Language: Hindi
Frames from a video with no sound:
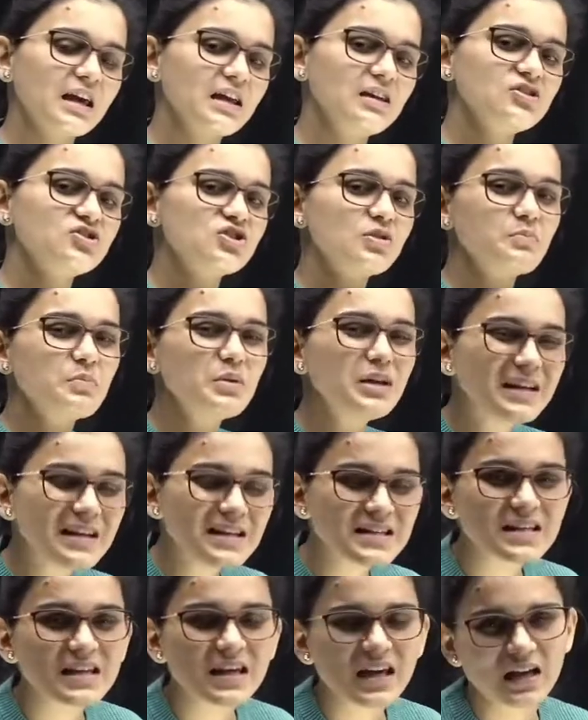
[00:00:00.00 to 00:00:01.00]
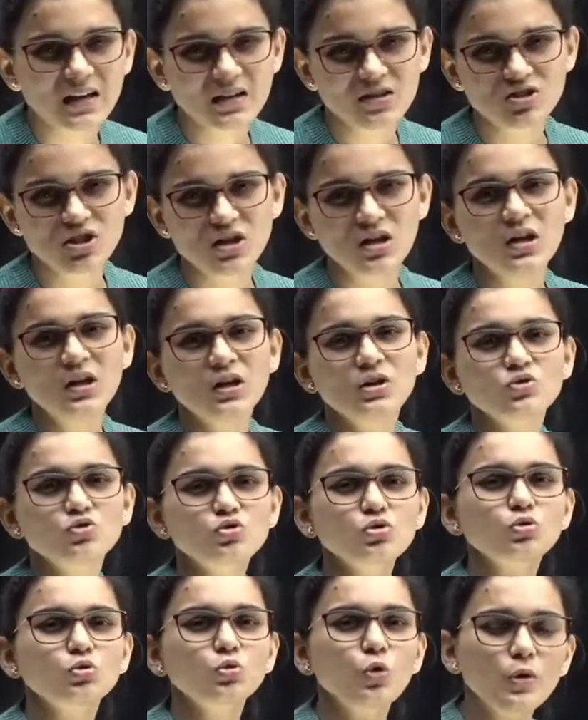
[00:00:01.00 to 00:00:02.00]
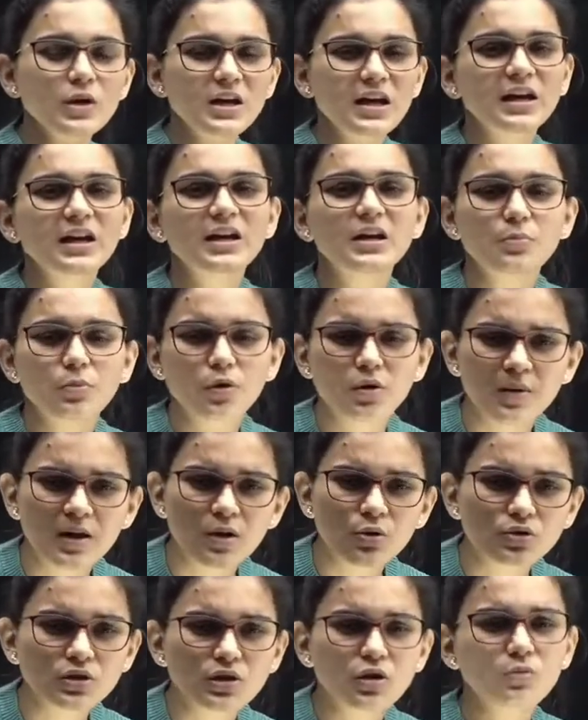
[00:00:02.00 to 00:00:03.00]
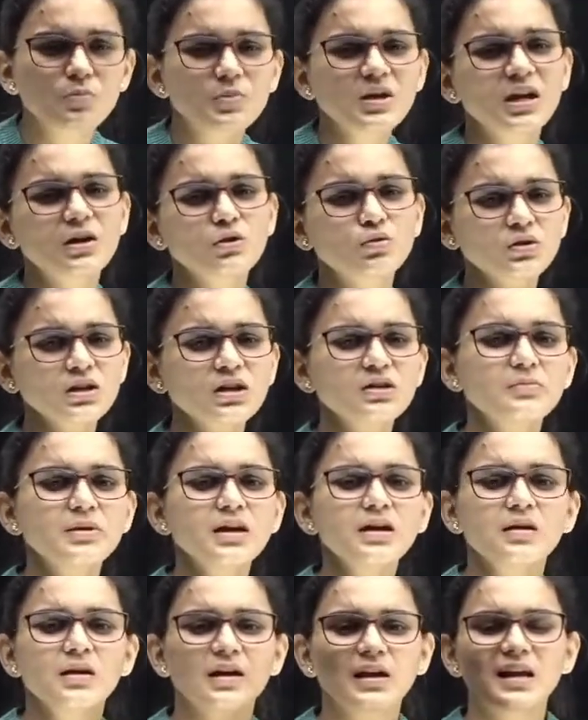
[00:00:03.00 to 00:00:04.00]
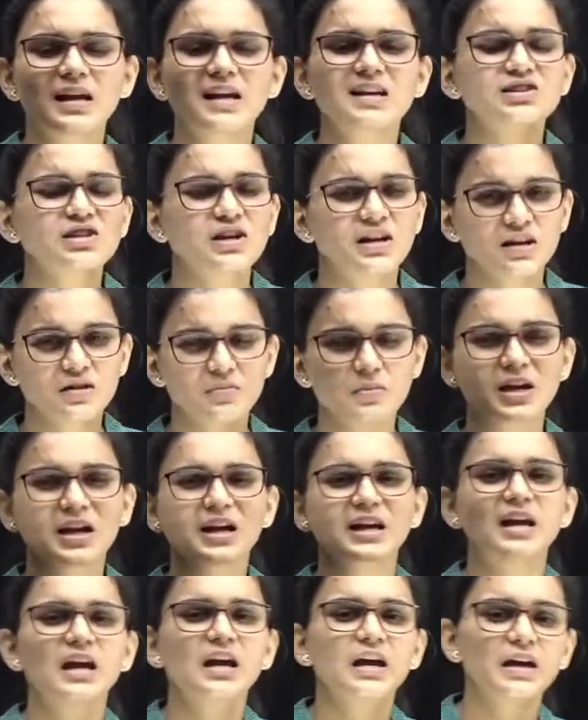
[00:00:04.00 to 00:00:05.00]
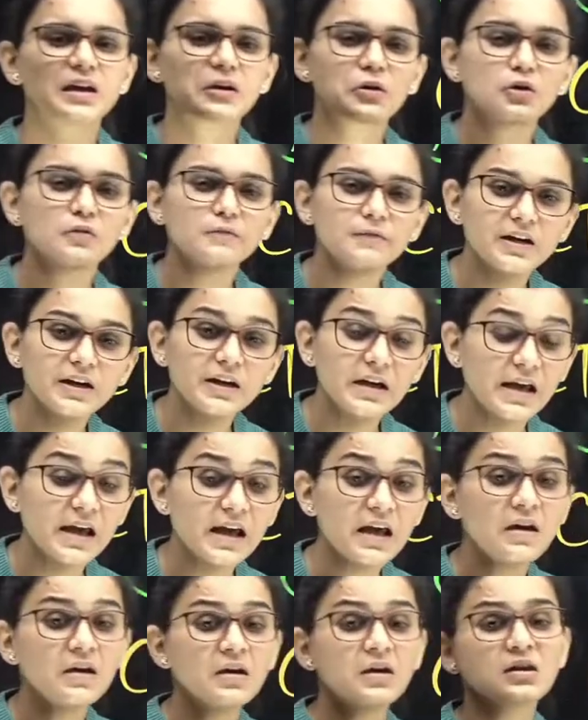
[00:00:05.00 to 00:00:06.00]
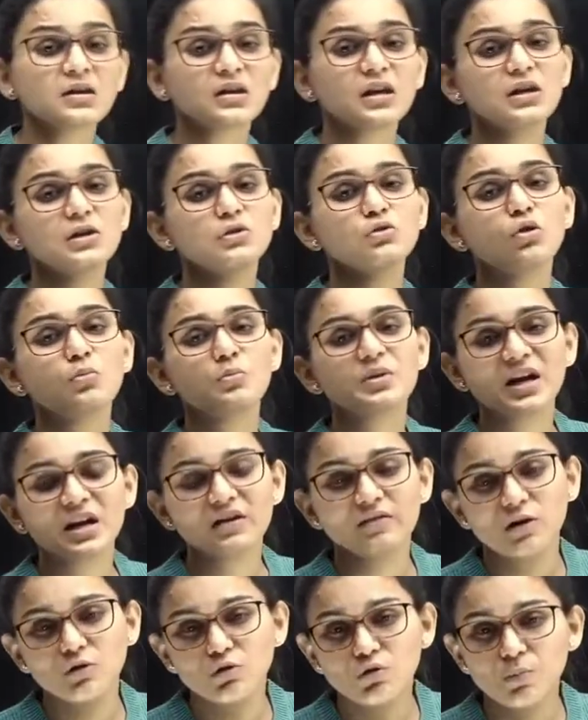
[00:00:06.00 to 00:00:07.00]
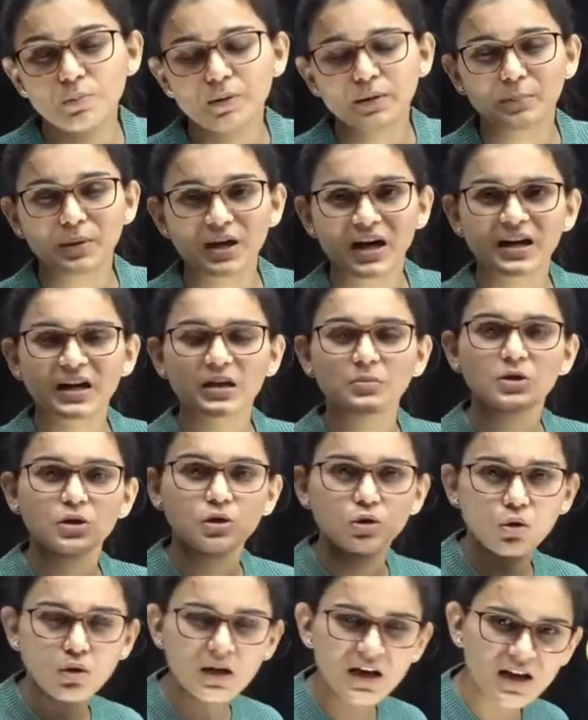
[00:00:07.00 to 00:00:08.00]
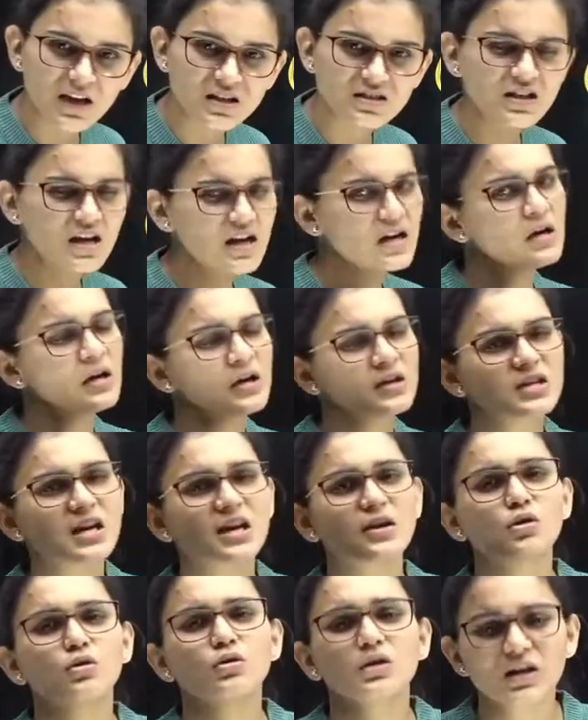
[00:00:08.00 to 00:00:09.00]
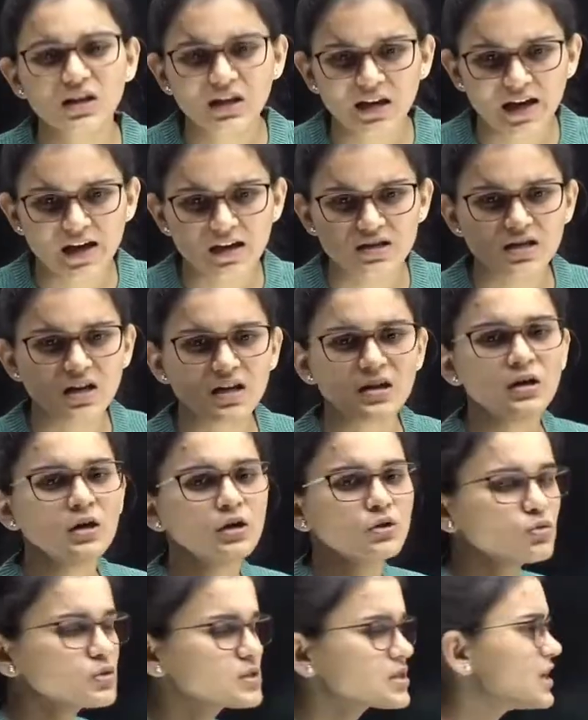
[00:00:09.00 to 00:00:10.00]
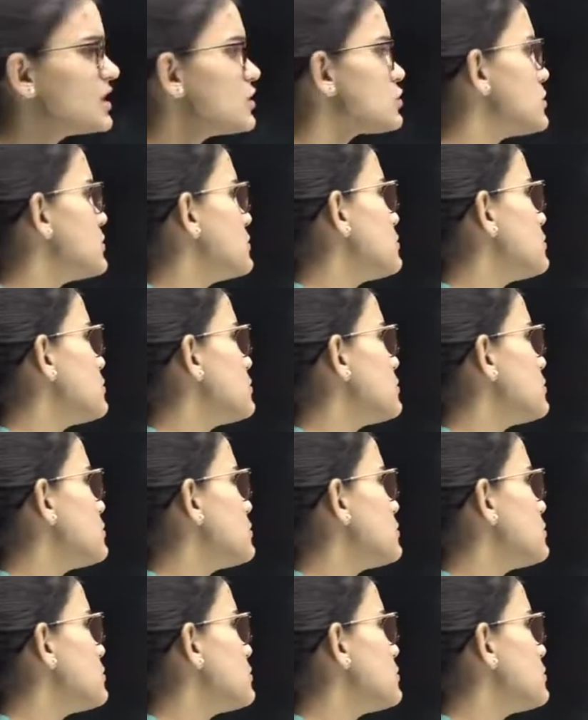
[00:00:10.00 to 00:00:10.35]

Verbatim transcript: कह लीजिए बीटीसी टी सी कह लीजिए जो दो ईयर के डिप्लोमा होते हैं और बी एड होते हैं इनमें क्लैश है इनमें कलह है कॉन्फ्लिक्ट है कि इनको बी एड वालों को पी टी में क्यों लाया जाए या क्यों नहीं लाया जाए तो इसके लिए